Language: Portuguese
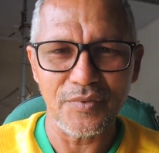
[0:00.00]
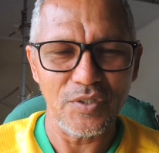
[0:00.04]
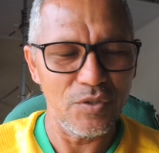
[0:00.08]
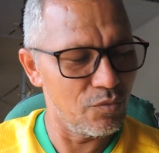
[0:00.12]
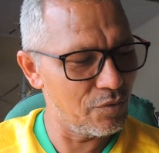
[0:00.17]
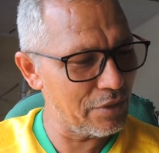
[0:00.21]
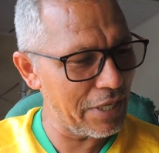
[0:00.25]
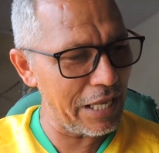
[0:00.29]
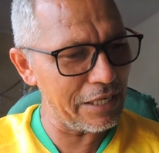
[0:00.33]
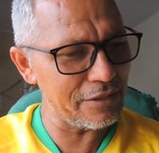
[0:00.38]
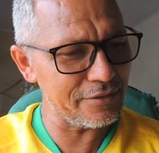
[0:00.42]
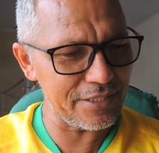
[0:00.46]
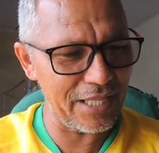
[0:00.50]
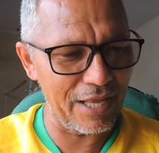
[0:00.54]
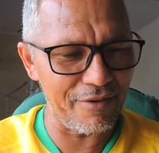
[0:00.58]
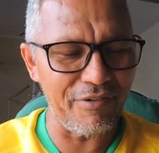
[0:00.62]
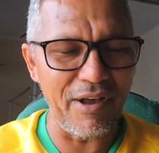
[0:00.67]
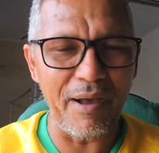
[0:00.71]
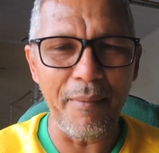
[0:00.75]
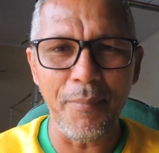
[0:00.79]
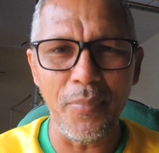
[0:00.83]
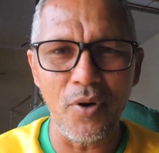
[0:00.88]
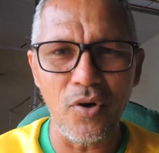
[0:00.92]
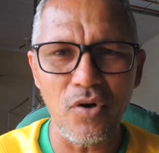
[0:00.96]
O galo
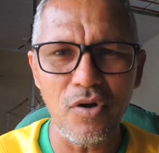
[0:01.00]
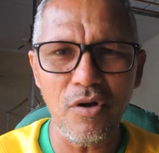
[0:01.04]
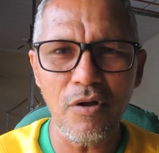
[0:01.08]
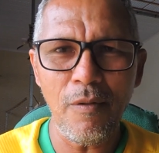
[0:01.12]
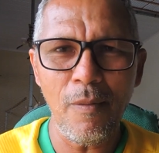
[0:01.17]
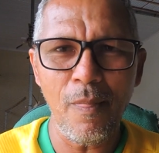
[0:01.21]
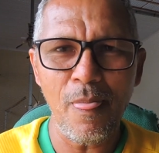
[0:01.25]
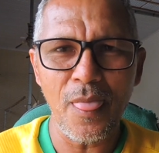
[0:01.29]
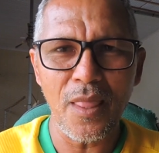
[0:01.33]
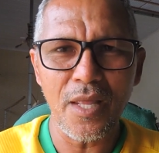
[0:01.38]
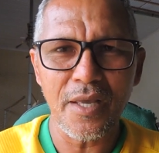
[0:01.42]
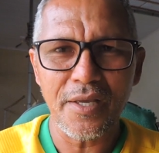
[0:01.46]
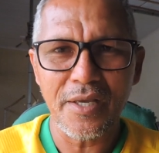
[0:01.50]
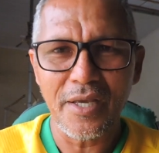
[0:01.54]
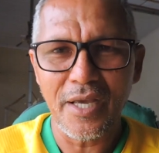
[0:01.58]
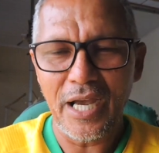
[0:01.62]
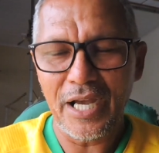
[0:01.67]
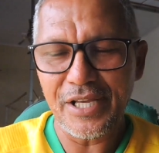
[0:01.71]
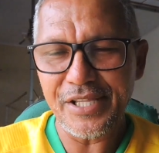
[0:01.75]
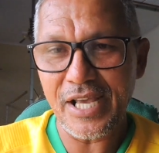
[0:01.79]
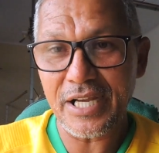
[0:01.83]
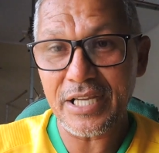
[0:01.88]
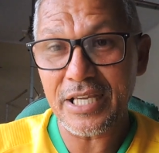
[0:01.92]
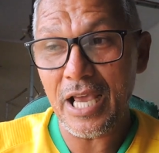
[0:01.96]
estava bom,
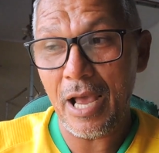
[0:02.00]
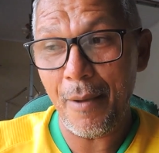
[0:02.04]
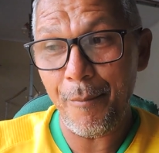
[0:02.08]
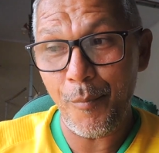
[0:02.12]
aí daqui